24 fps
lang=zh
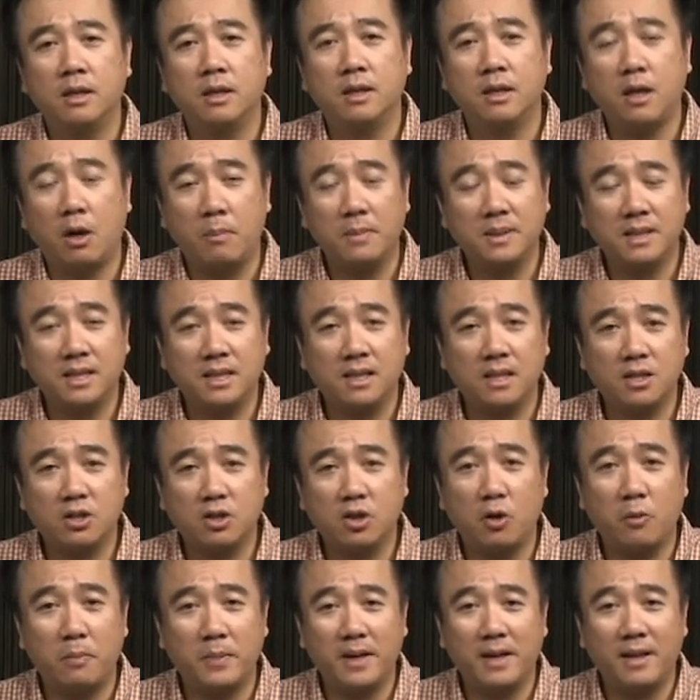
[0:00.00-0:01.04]
那我们这个时
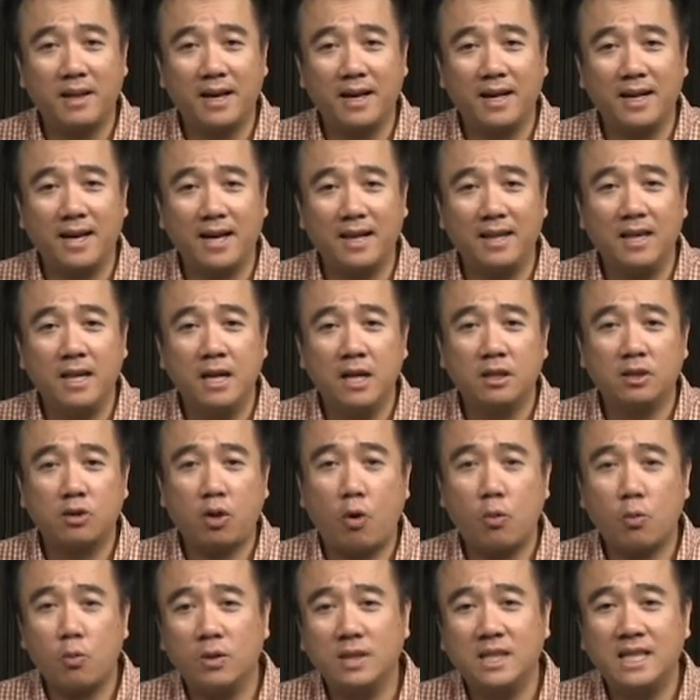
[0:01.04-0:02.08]
候我们要来看，
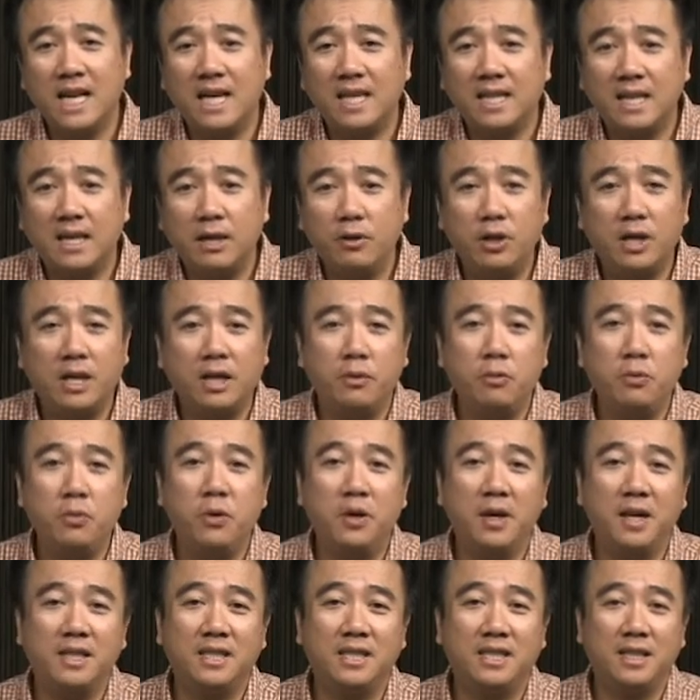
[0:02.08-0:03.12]
错过这样的一个逾
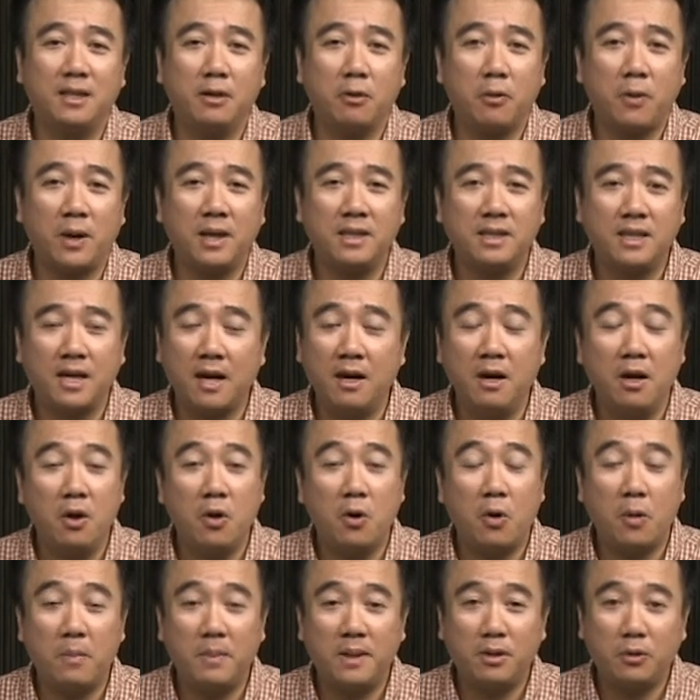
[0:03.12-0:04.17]
越节的晚餐，
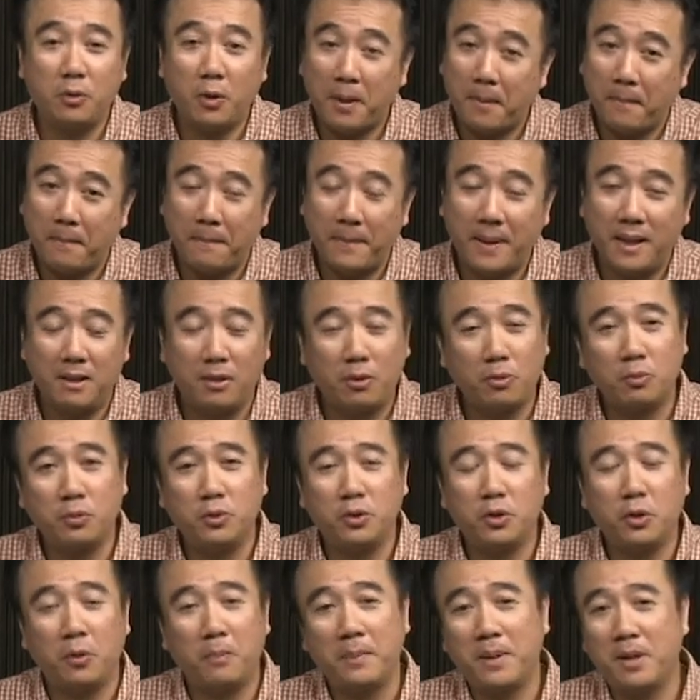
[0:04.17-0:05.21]
我们对门徒
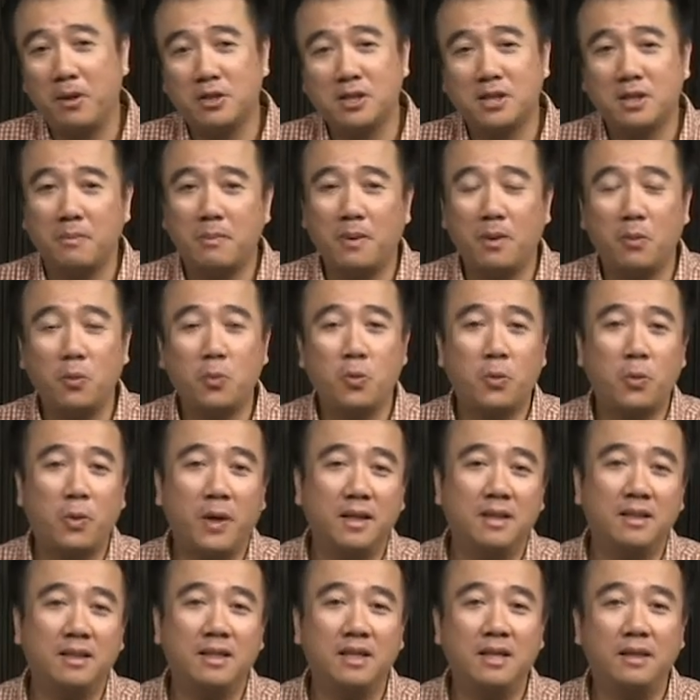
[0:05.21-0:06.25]
有没有什么误会
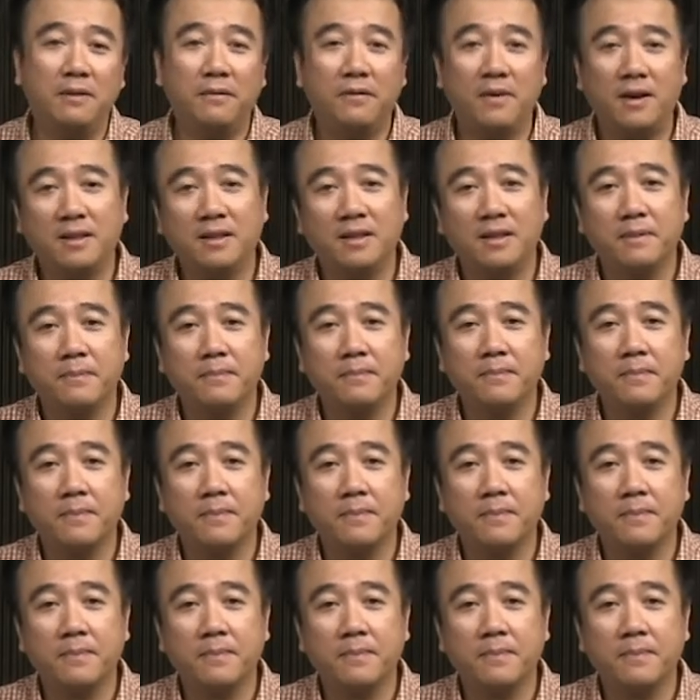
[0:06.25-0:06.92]
的地方呢？